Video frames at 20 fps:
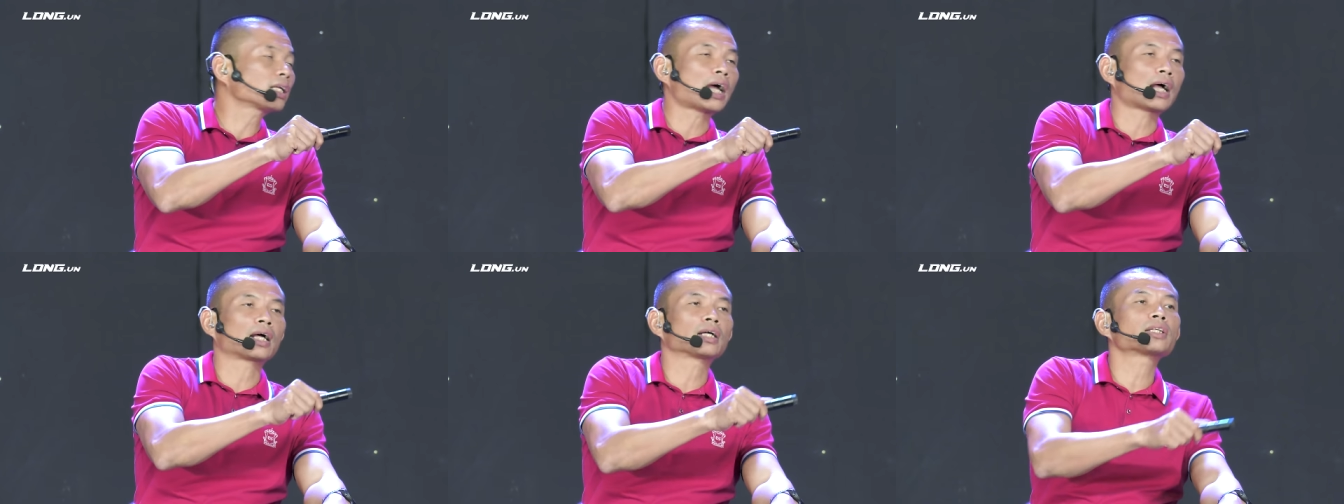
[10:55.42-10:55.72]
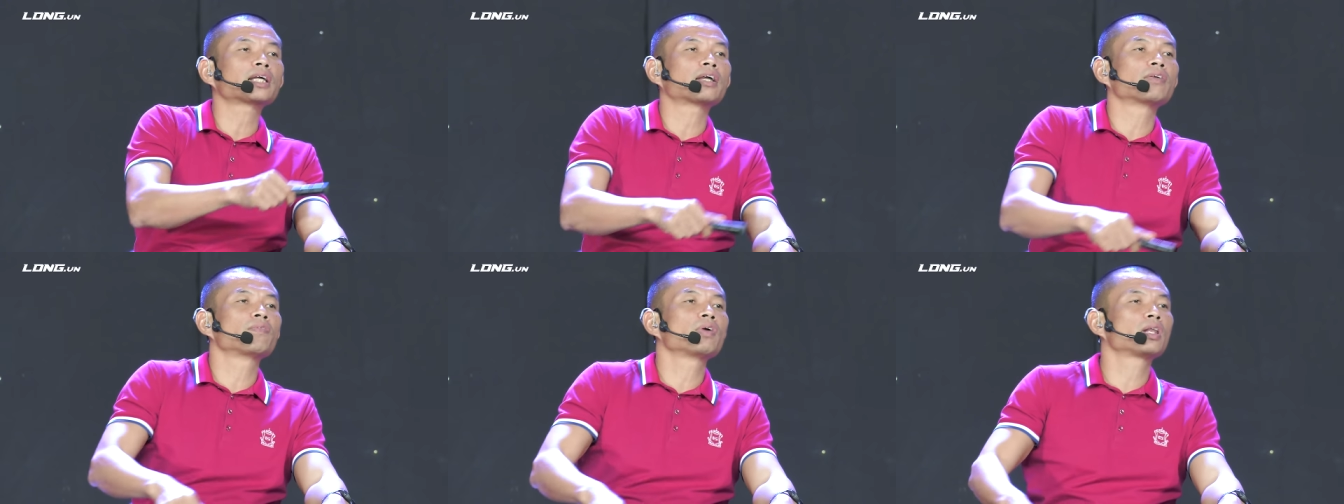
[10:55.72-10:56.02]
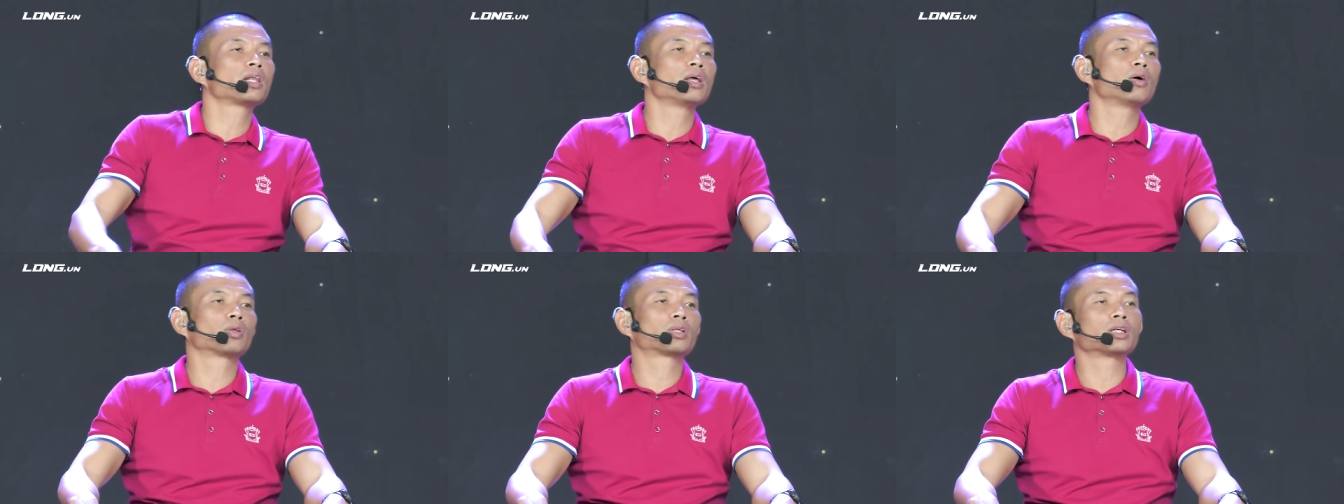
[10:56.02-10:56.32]
cả các thành
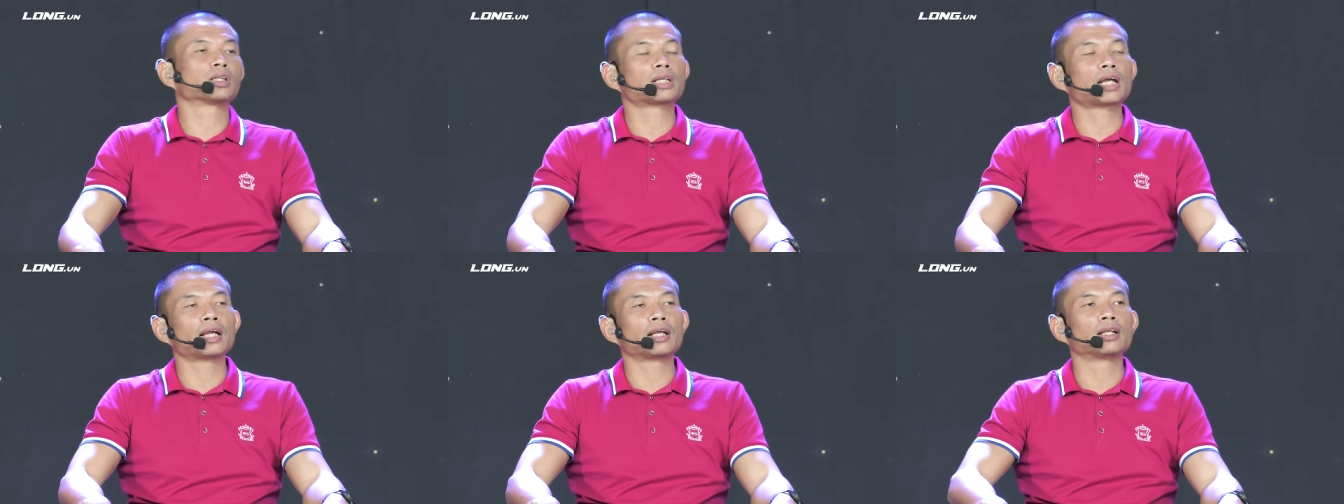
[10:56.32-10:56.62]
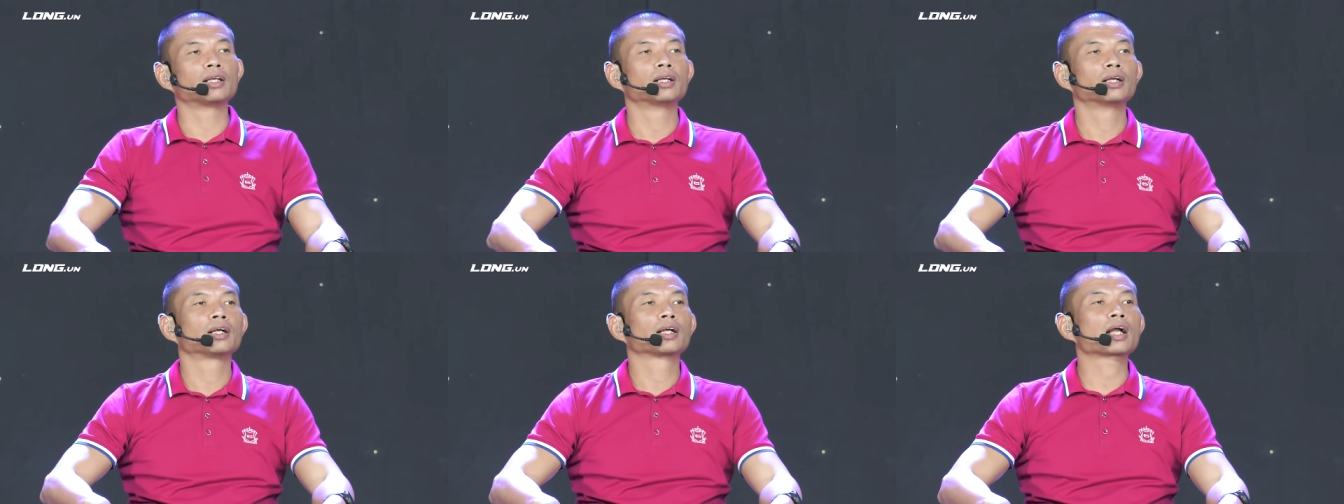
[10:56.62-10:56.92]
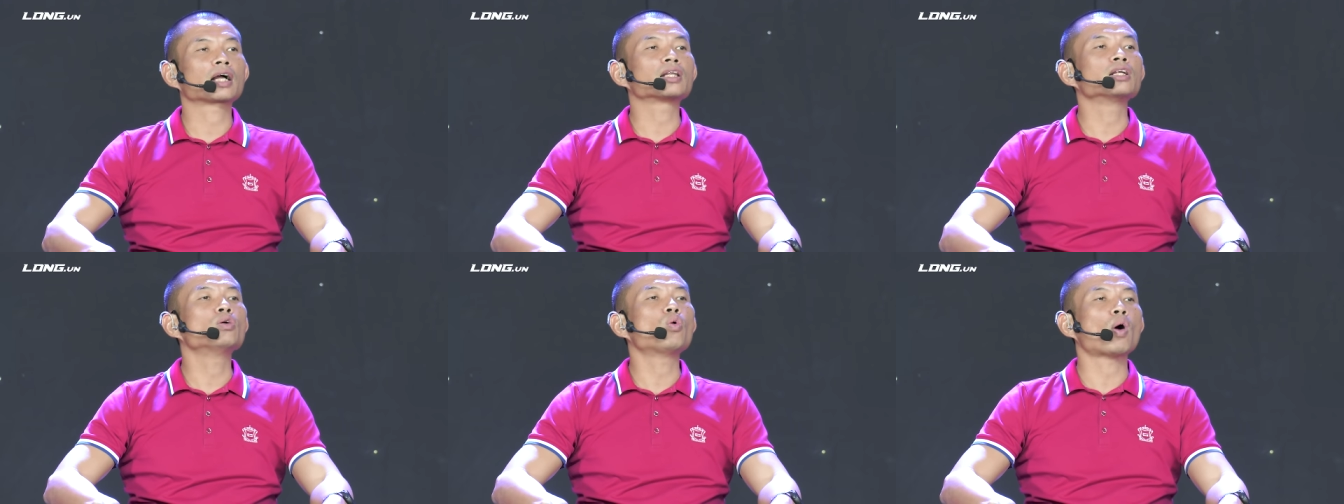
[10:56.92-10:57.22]
viên đều trở thành
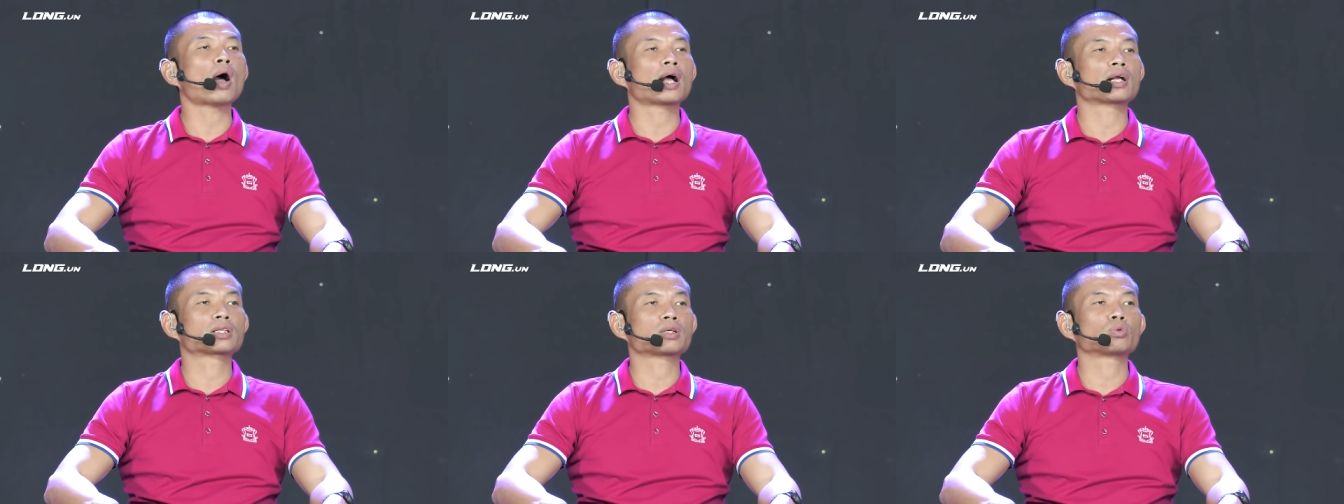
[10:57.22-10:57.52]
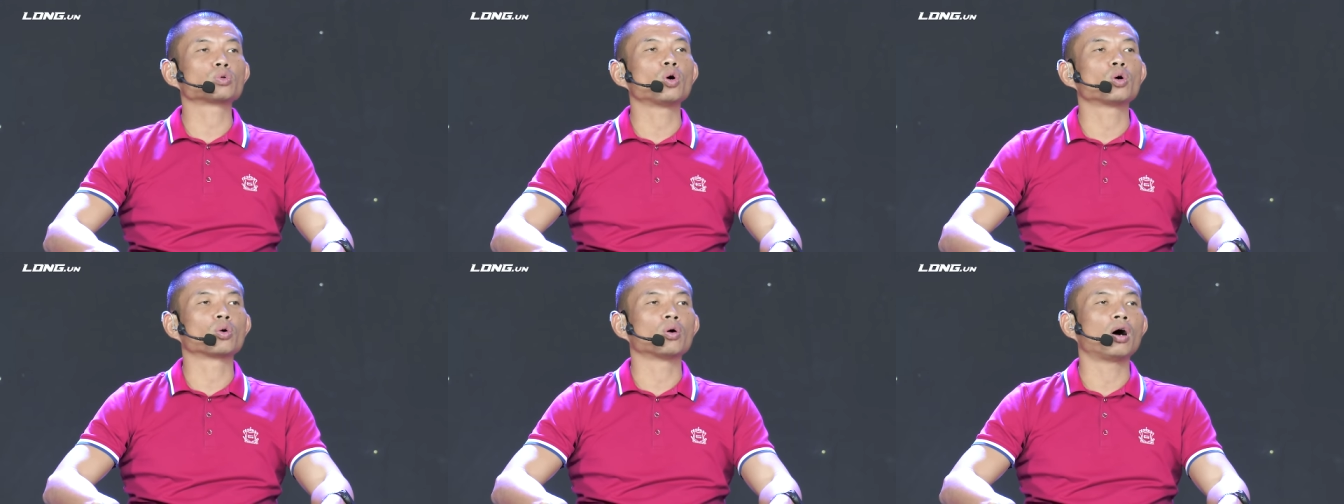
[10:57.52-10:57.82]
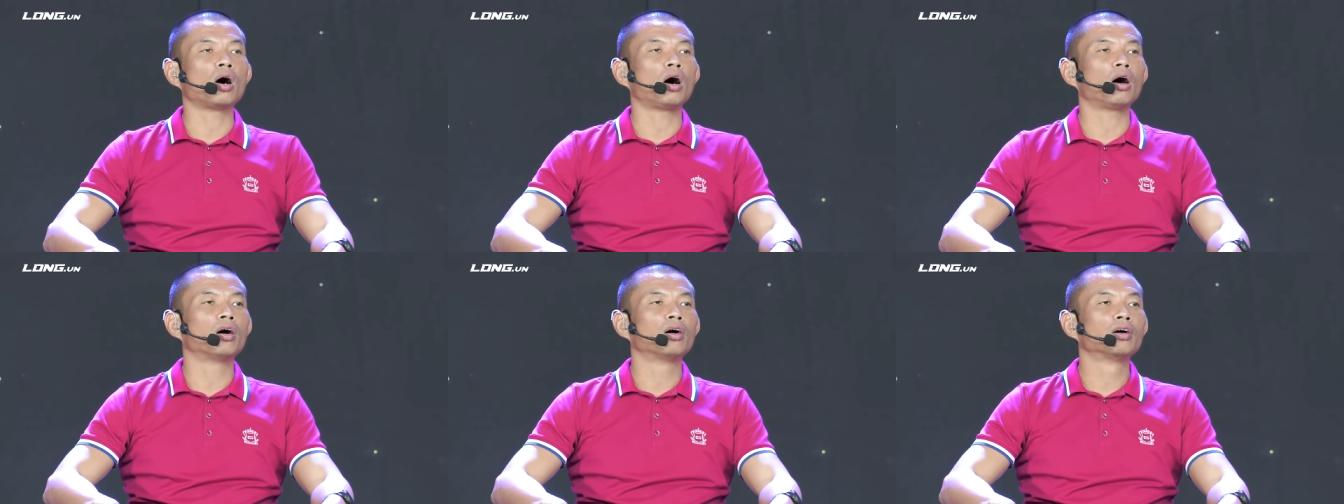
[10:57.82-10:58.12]
các nữ hoàng trong đội của
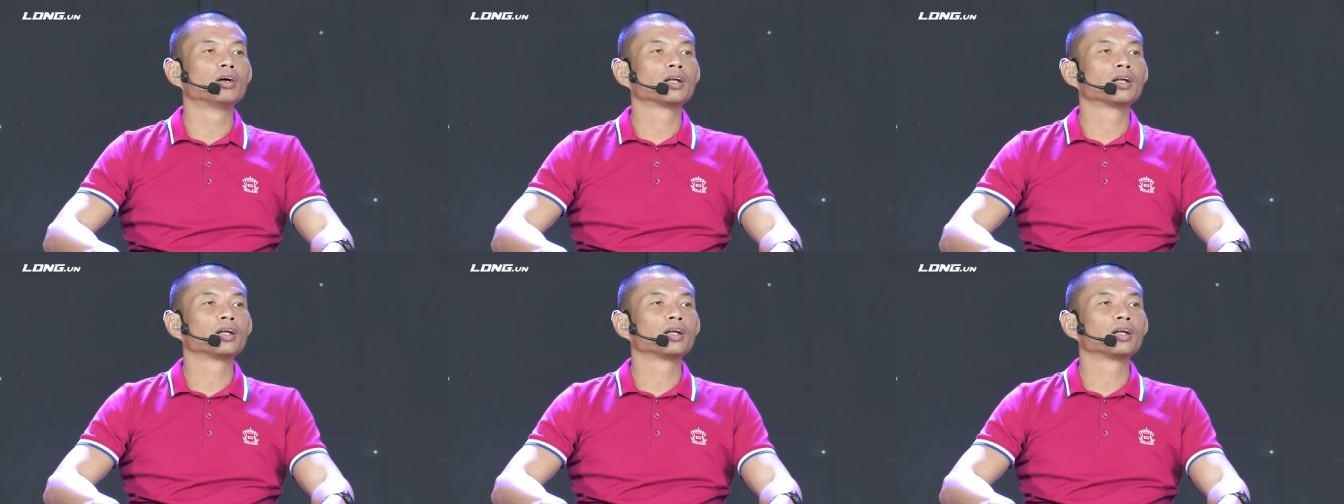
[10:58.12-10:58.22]
họ